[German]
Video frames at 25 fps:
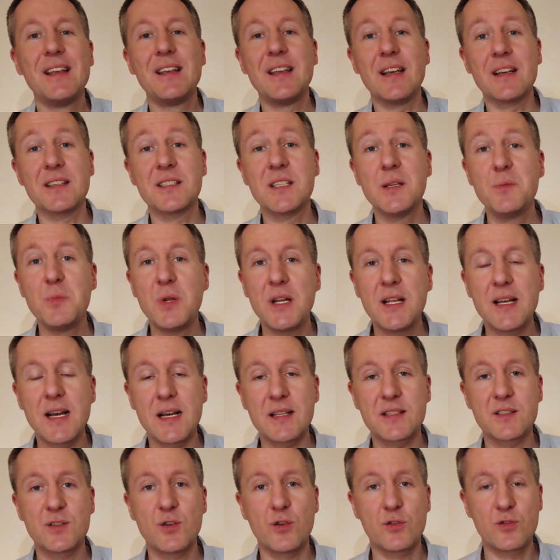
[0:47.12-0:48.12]
ja,
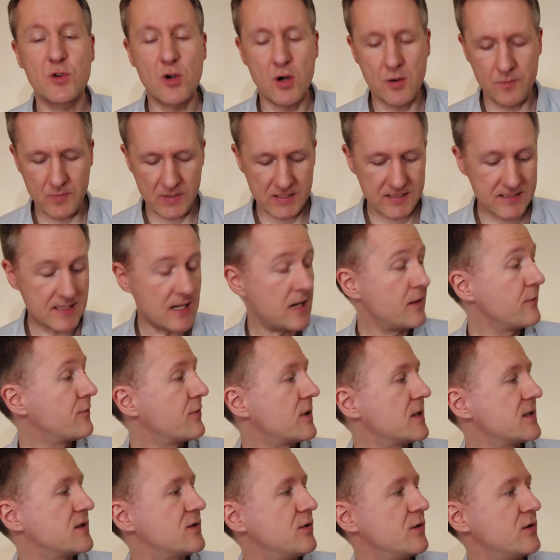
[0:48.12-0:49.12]
simplycards.com ist ein
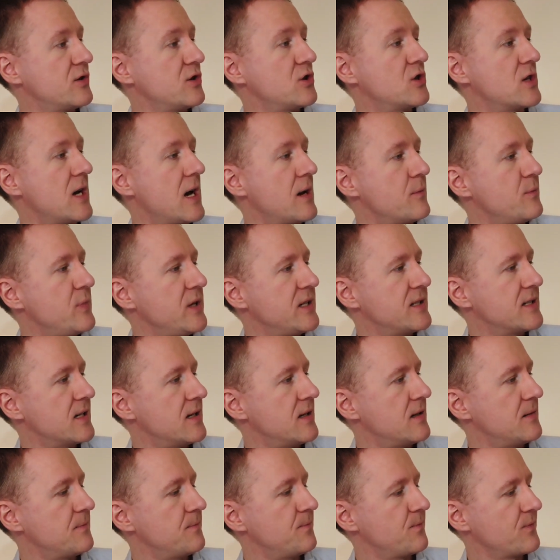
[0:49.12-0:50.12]
französischer
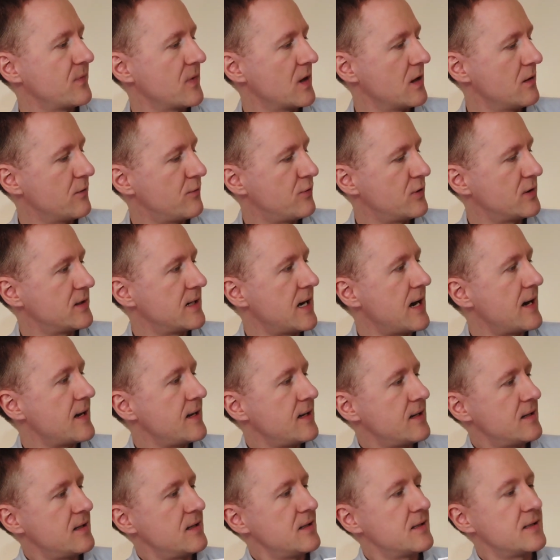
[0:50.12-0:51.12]
Anbieter. Von
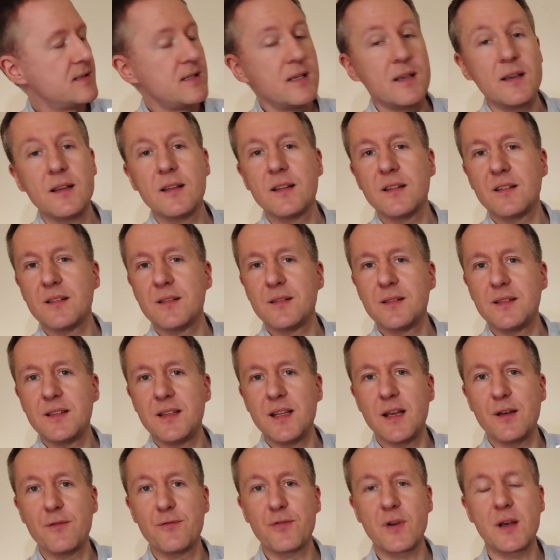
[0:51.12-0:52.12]
daher ist hier
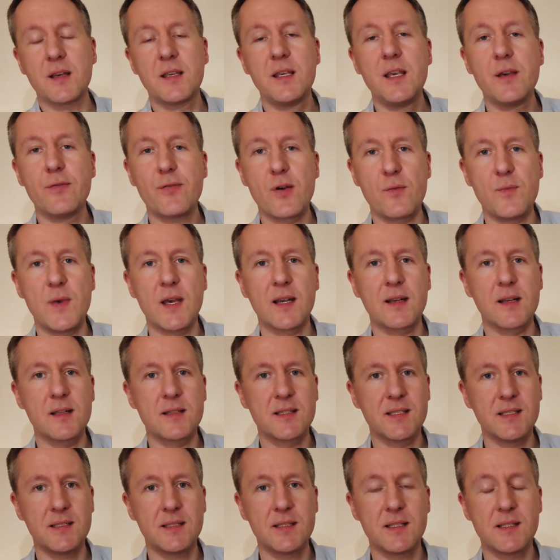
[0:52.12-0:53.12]
der Frankiervermerk
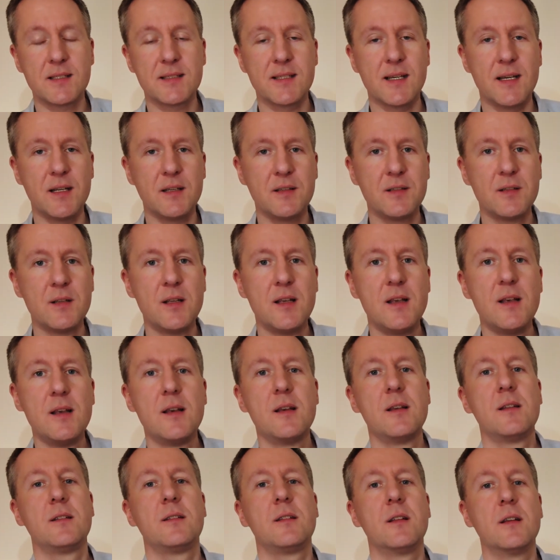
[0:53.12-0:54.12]
ganz interessant.
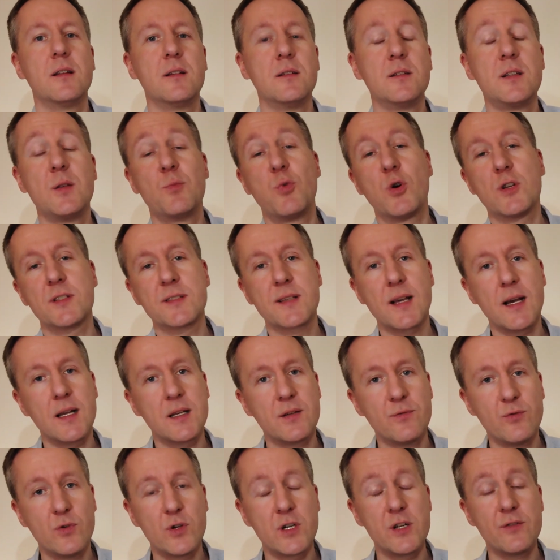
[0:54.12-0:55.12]
Denn die
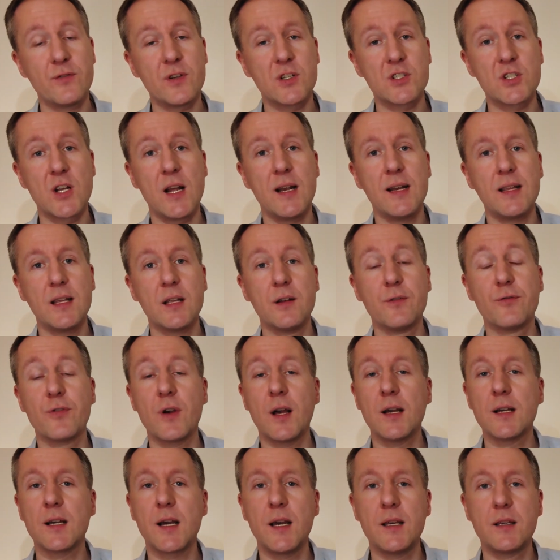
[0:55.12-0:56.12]
Postkarte wurde wahrscheinlich in
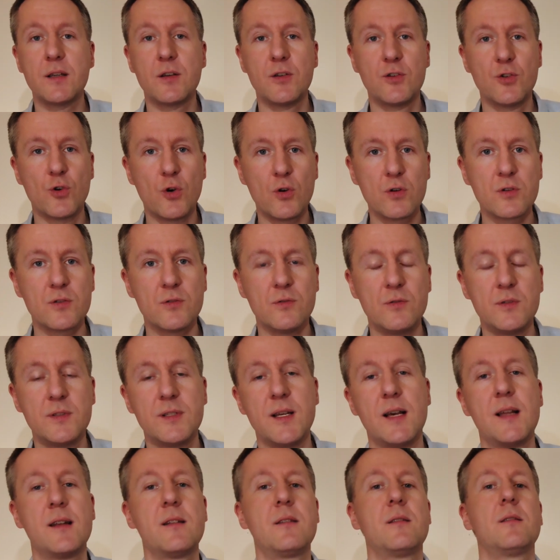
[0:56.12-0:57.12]
Frankreich gedruckt
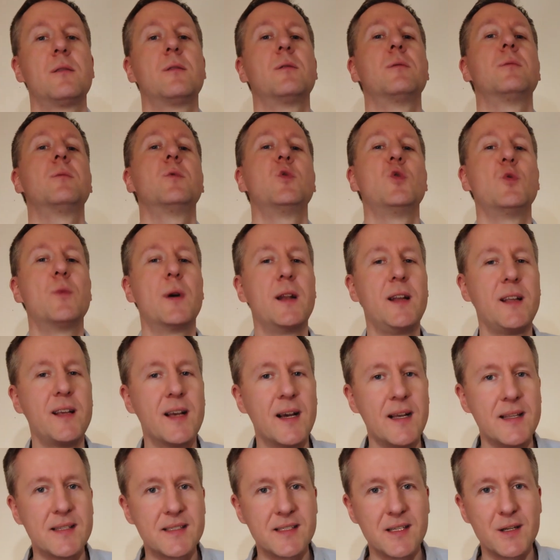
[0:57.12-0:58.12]
und dann über die
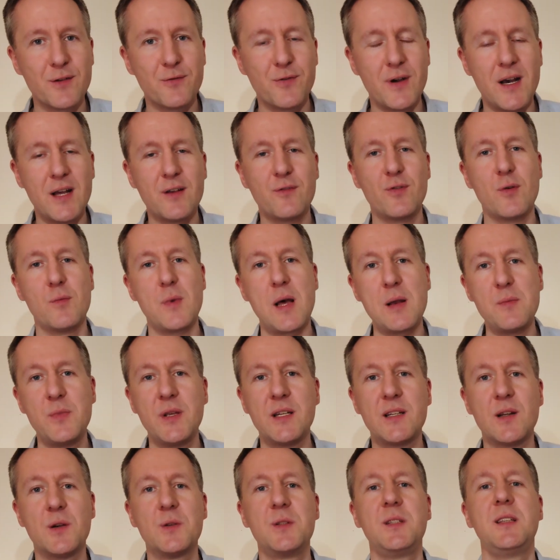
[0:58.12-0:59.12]
Grenze gefahren vom
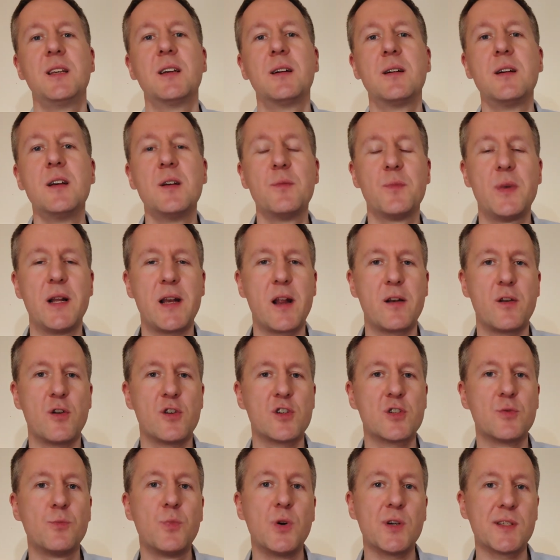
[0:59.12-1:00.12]
Anbieter und hier bei der
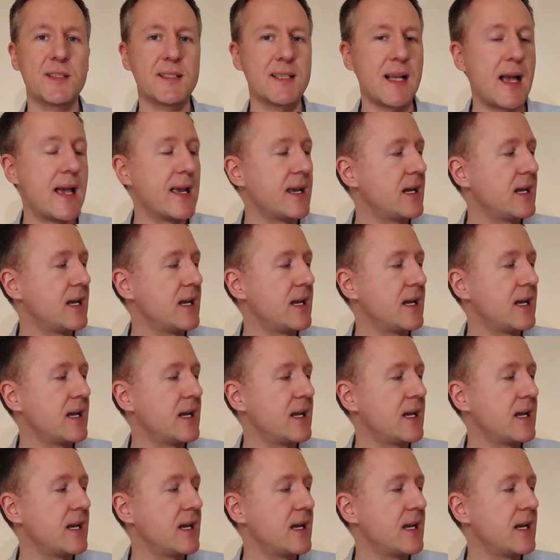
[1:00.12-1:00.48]
Deutschen Post